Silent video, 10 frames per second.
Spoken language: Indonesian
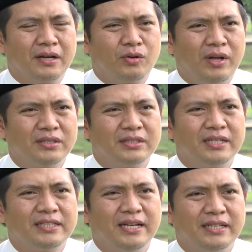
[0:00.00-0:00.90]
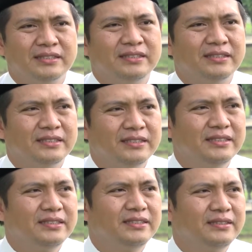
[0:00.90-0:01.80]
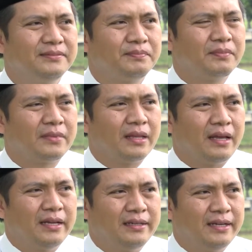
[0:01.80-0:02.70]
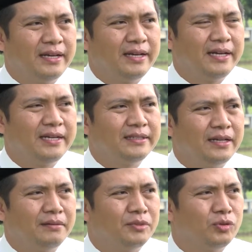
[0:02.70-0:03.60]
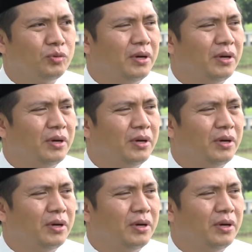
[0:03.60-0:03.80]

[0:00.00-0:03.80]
keuangan syariah sendiri ada dalam bentuk